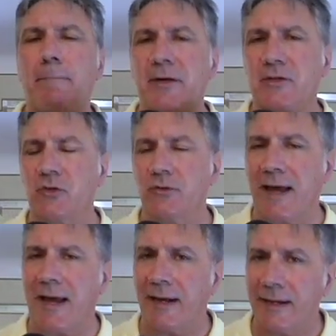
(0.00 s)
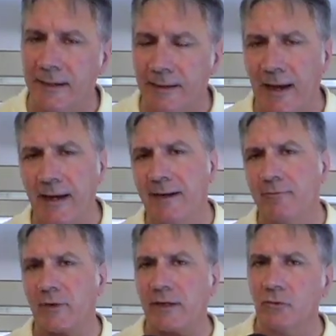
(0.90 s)
e personali ai
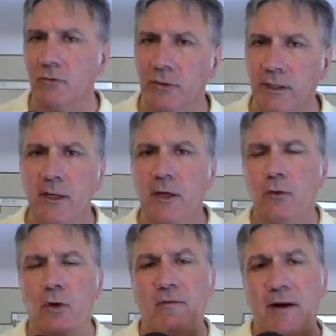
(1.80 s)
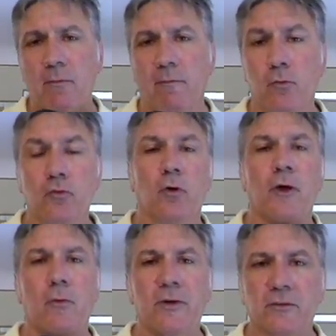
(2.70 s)
lavoratori, noi avremmo voluto
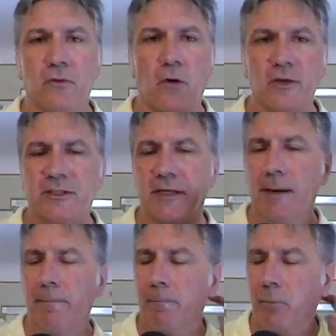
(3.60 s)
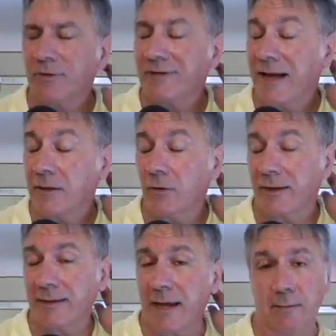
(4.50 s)
che questo fosse portato a
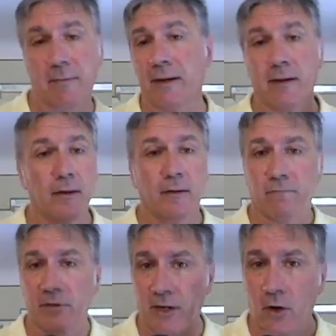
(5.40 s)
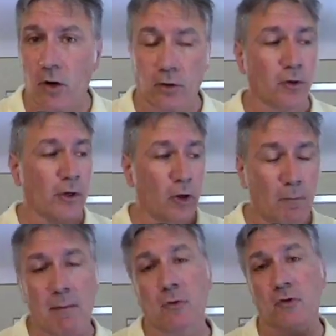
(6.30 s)
termine. Vi ricordo che noi
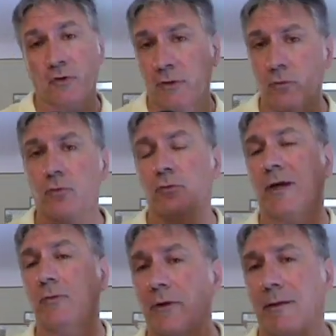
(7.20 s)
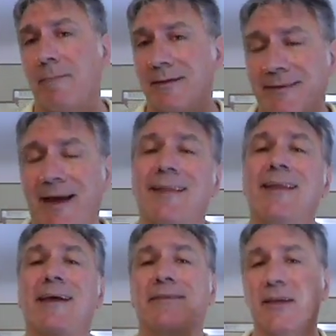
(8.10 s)
abbiamo sostenuto una dura
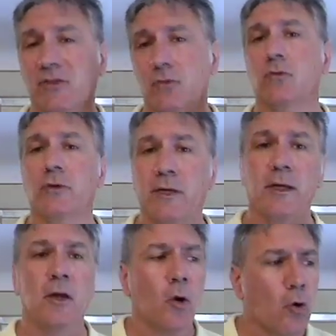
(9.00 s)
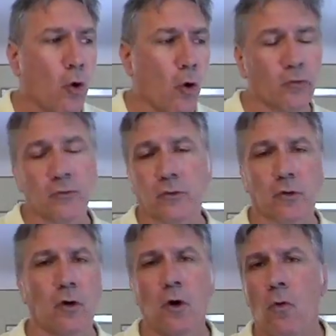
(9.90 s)
battaglia da soli
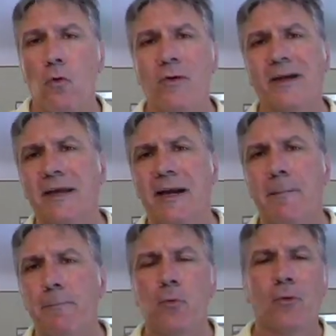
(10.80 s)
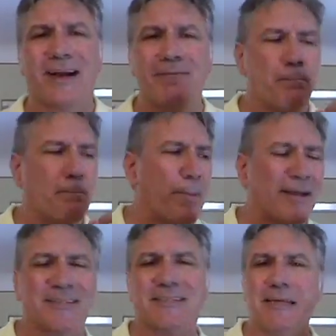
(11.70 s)
contro una delle più
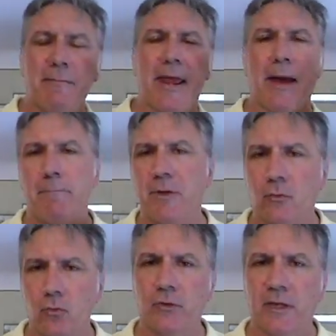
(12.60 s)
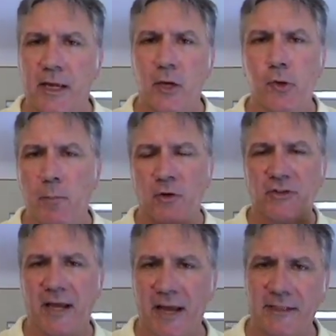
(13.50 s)
pessime abitudini che ci
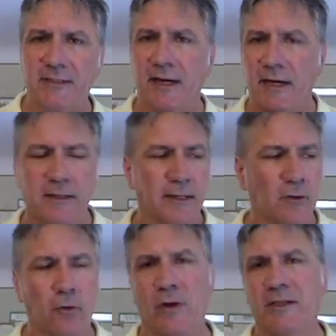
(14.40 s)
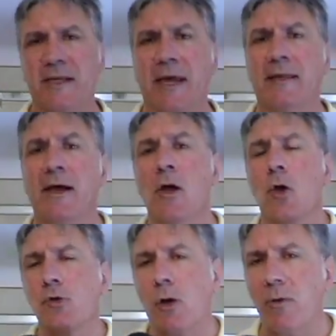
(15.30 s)
possa essere all'interno di un'azienda,
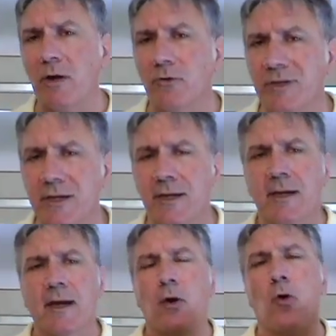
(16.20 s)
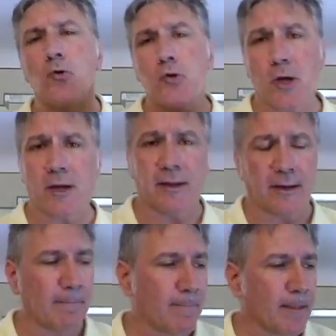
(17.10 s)
cioè quello di
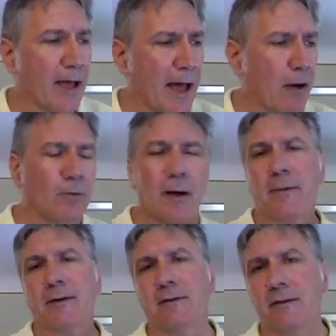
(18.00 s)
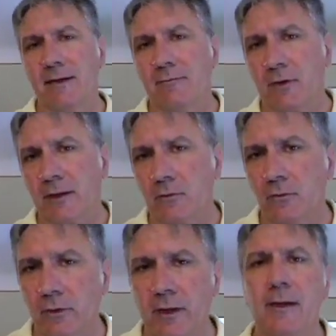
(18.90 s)
concedere a una parte di
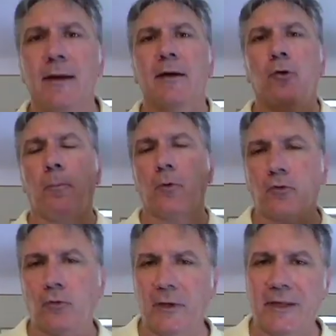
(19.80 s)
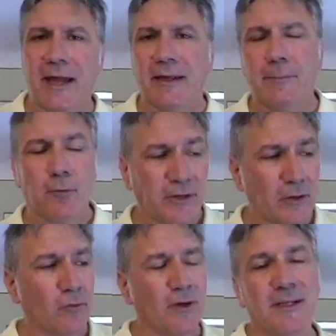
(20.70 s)
lavoratori l'opportunità di poter
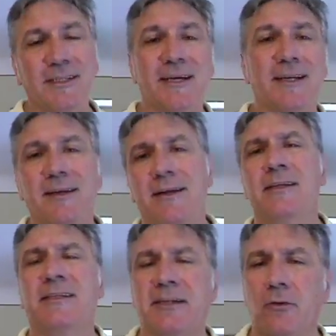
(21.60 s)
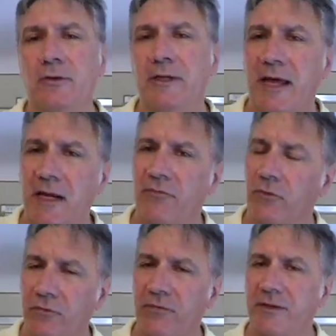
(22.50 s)
utilizzare degli straordinari
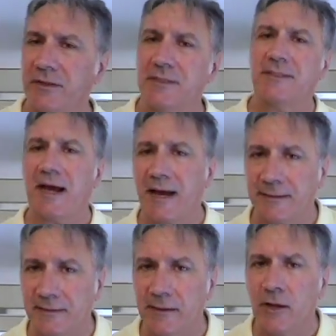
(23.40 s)
forfettizzati,